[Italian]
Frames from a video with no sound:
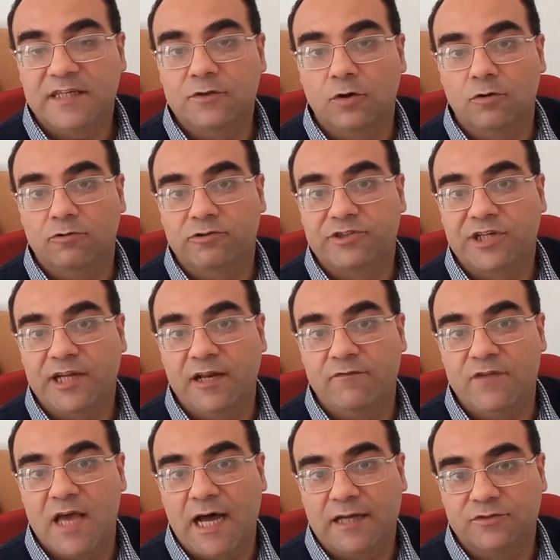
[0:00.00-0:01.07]
Inoltre il
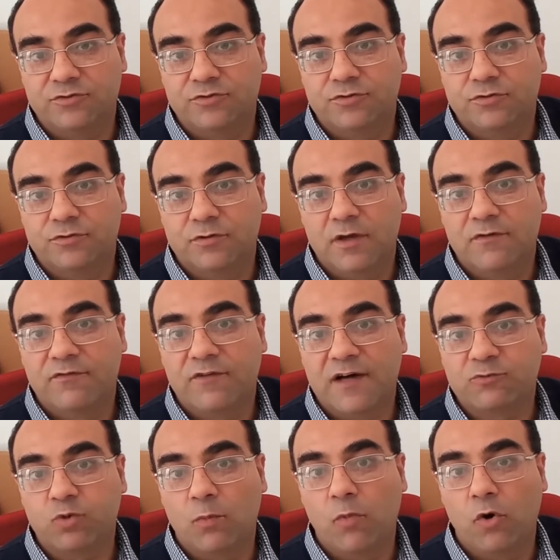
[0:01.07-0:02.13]
viaggio è
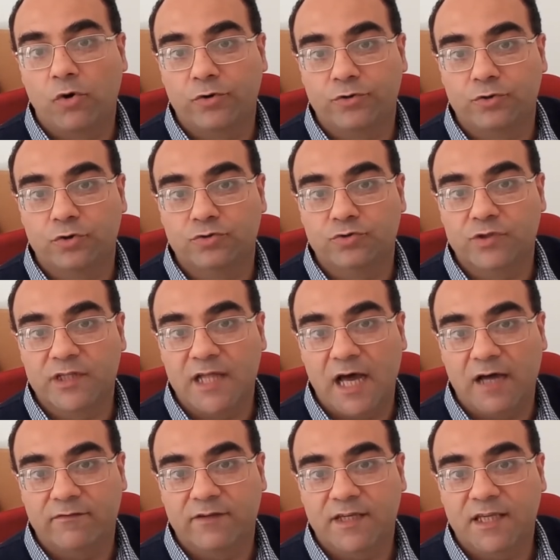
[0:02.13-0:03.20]
fatto a bordo di una
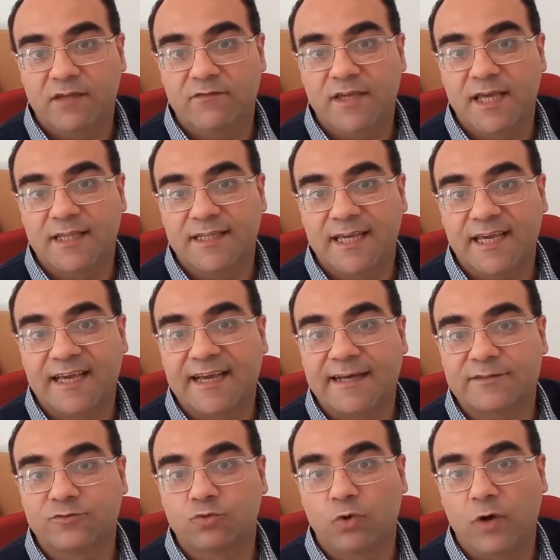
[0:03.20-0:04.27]
nave che viene
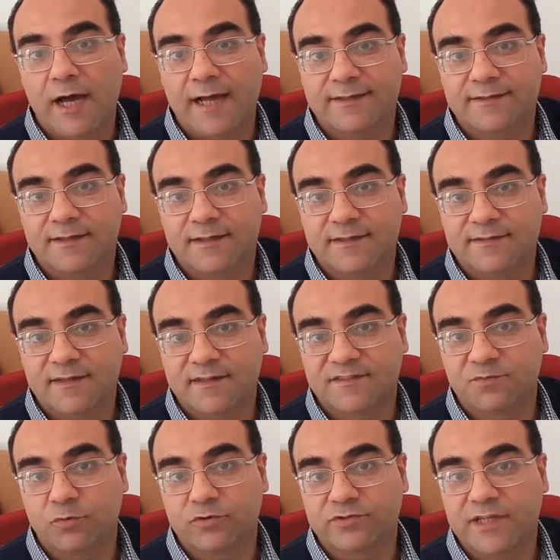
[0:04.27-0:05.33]
catturata e
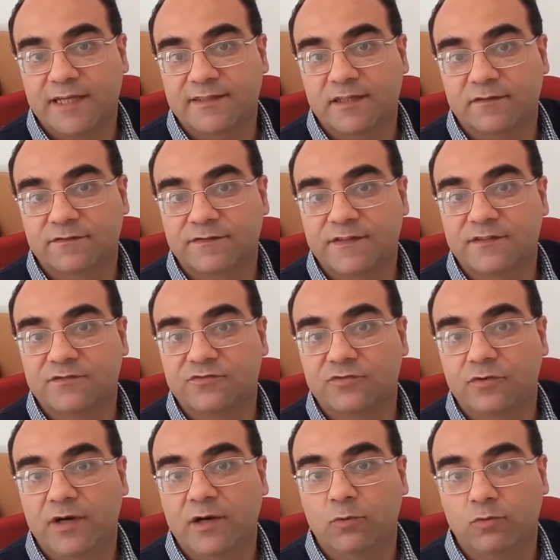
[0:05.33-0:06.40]
trasportata fin
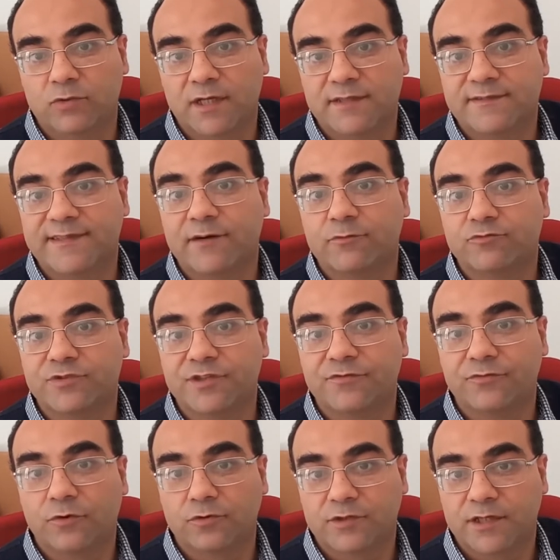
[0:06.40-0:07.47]
sulla Luna da un
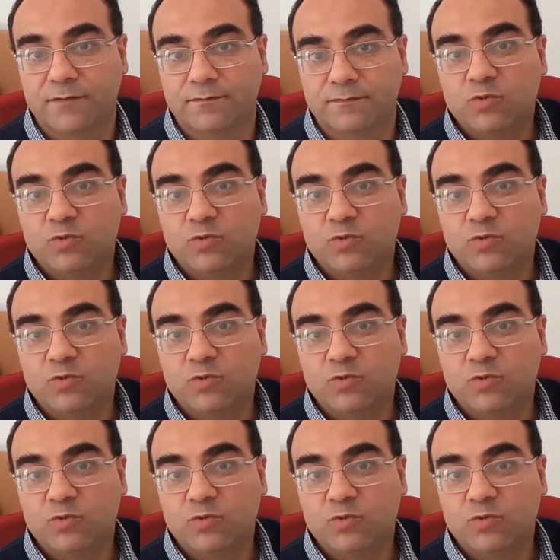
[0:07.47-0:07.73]
tifone.